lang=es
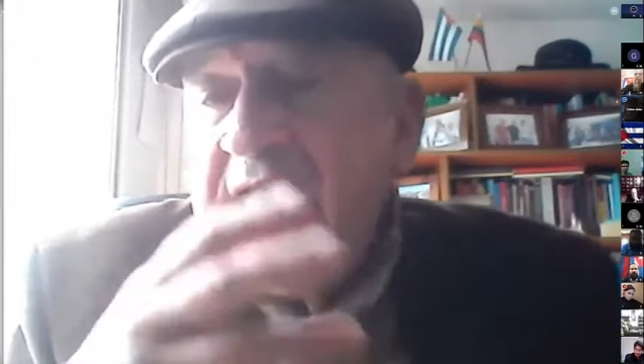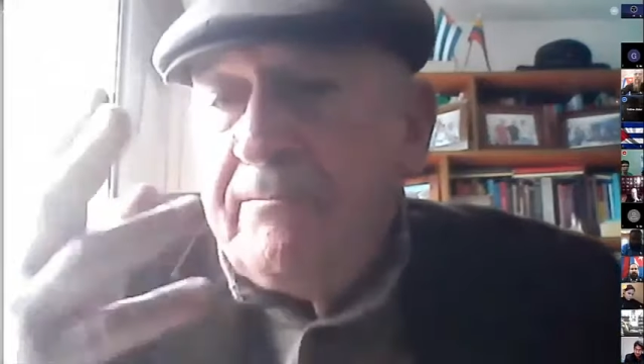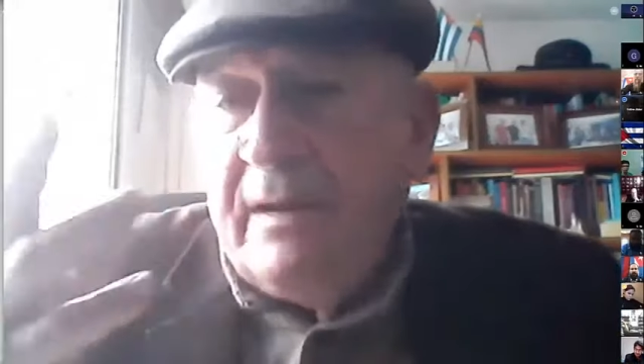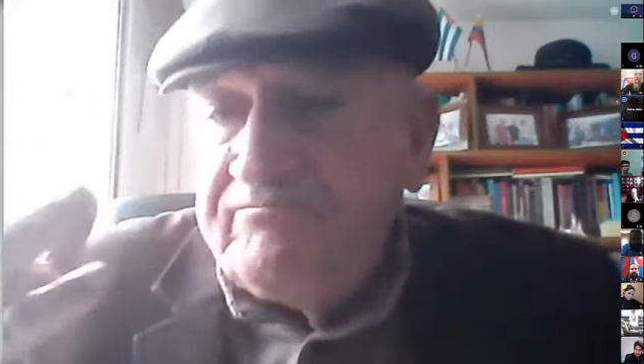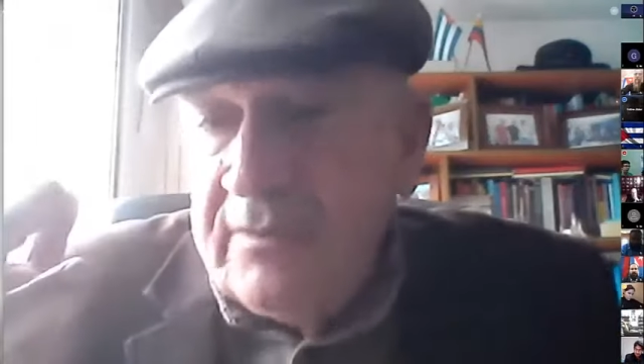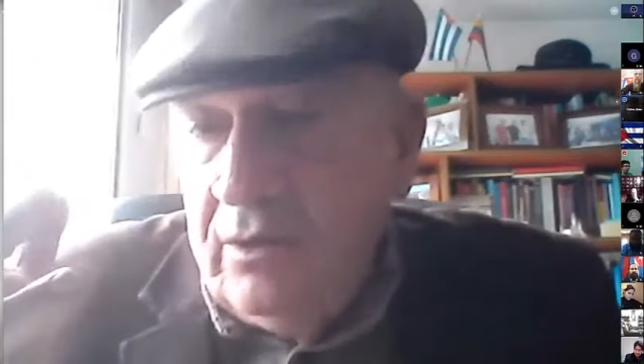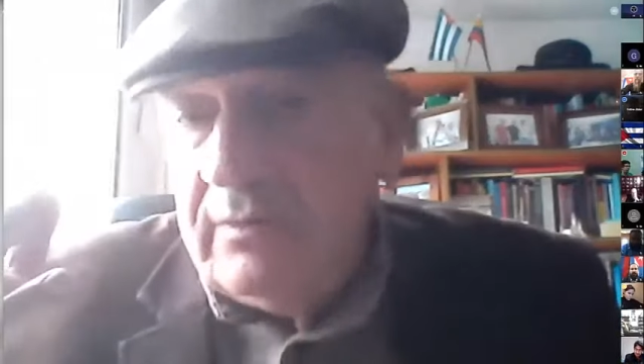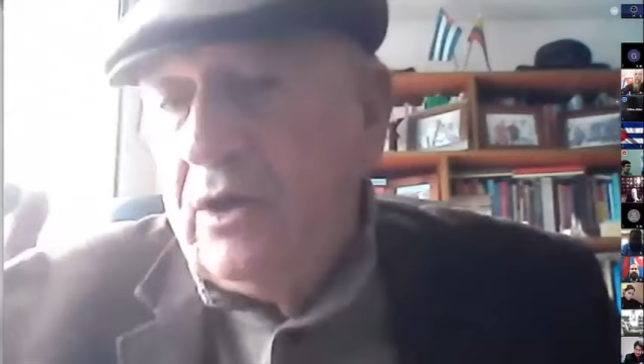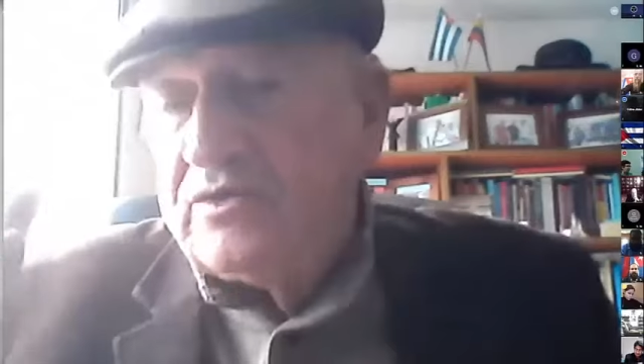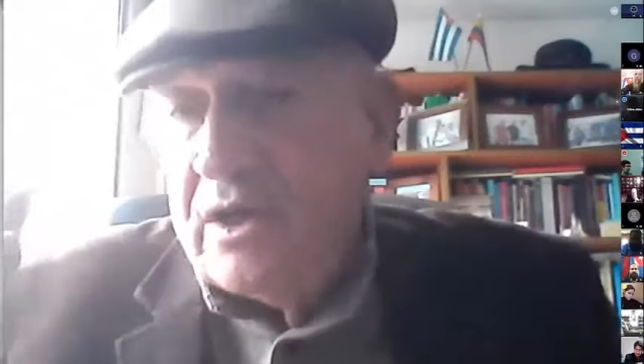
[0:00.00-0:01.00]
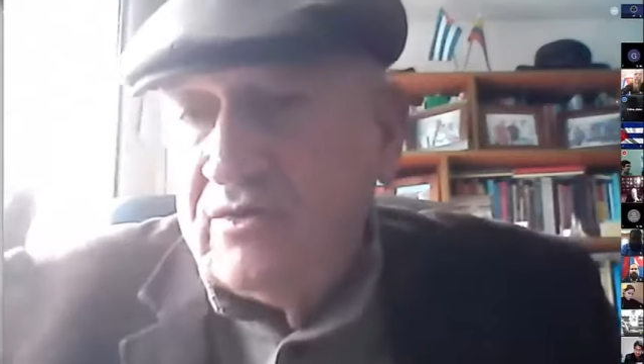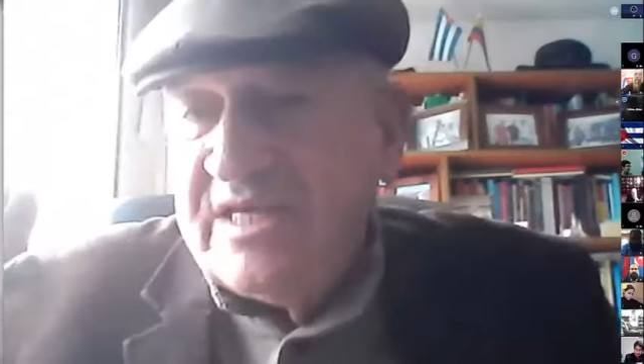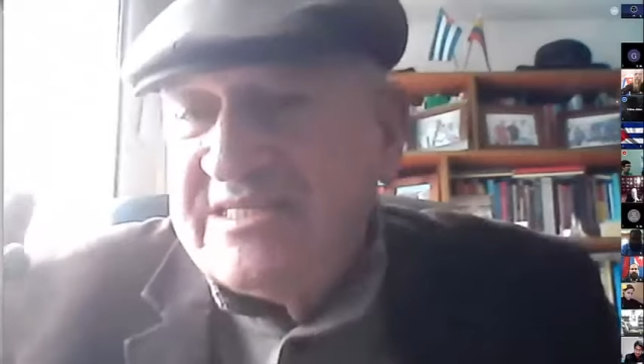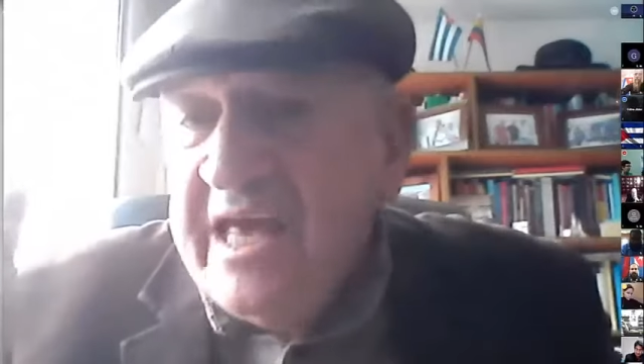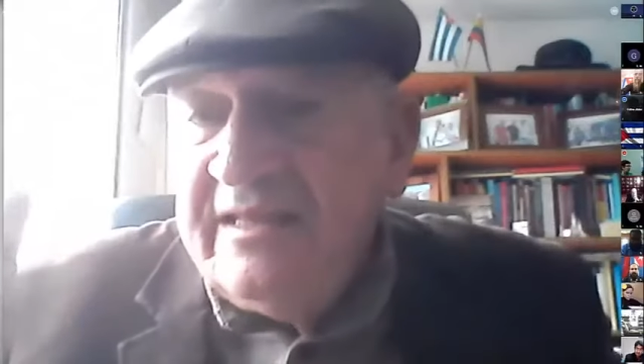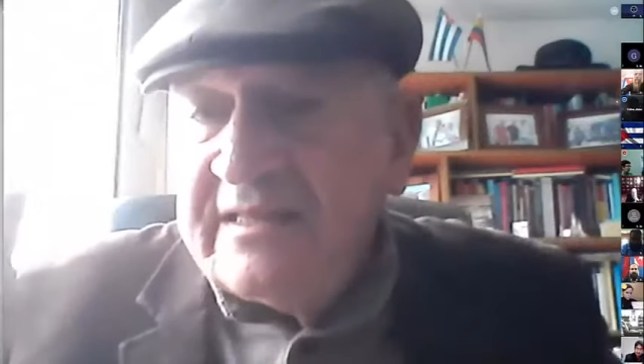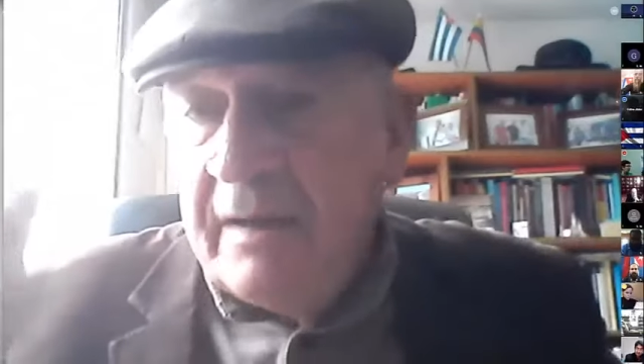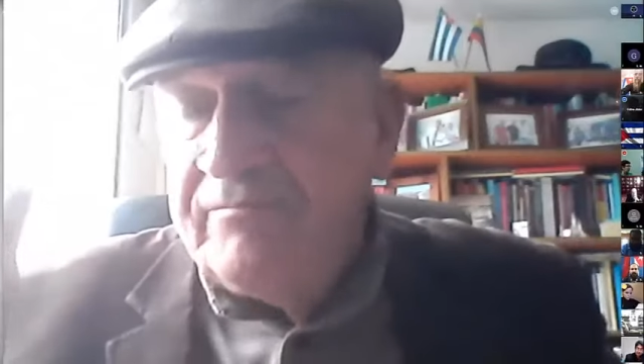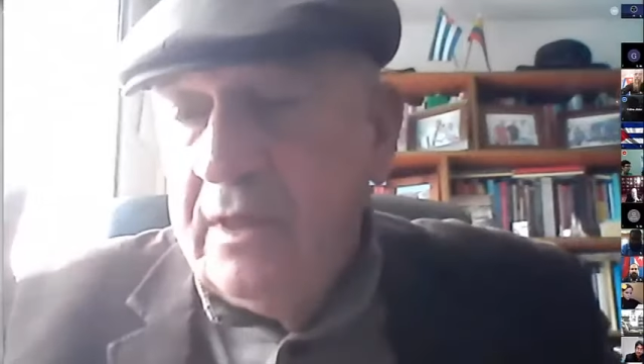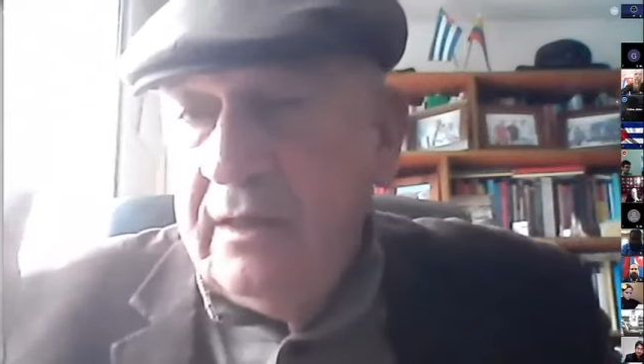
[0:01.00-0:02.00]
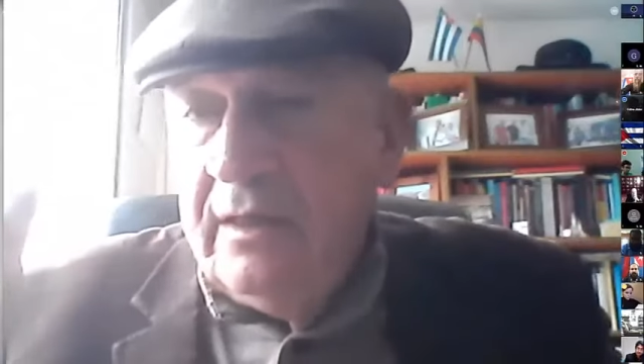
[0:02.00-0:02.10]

etapa en los años 70